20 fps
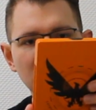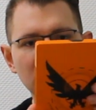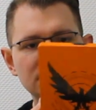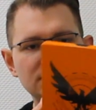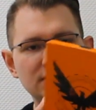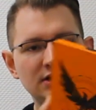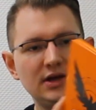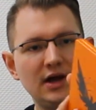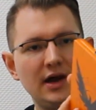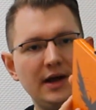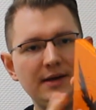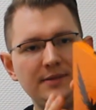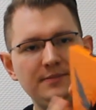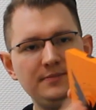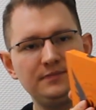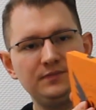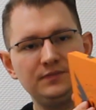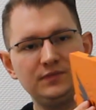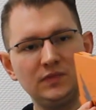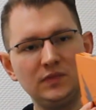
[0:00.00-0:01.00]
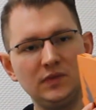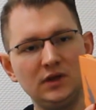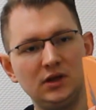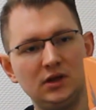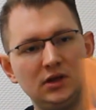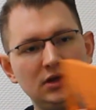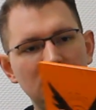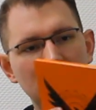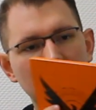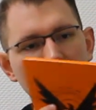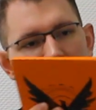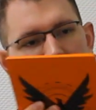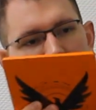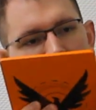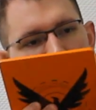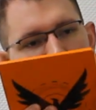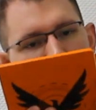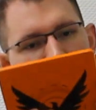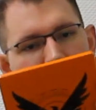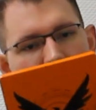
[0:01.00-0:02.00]
Richtig geil.
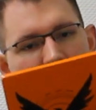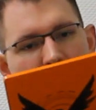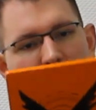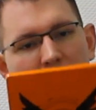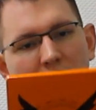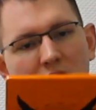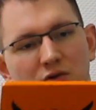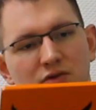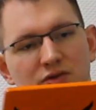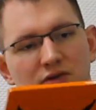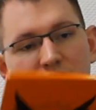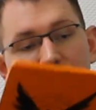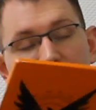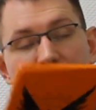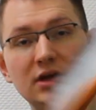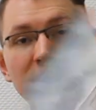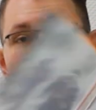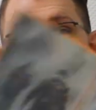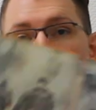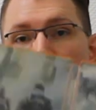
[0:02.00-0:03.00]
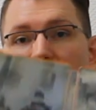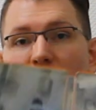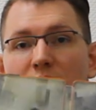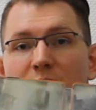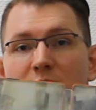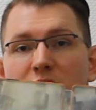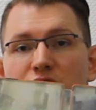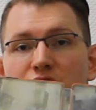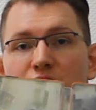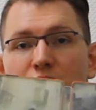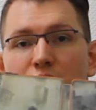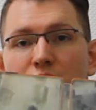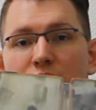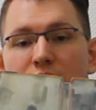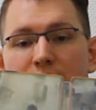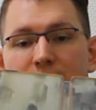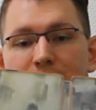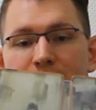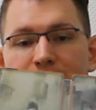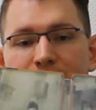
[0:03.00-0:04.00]
Sieht wunderbar aus. Auch hier innen nochmal
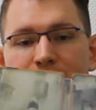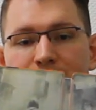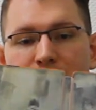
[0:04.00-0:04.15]
schön. Ne?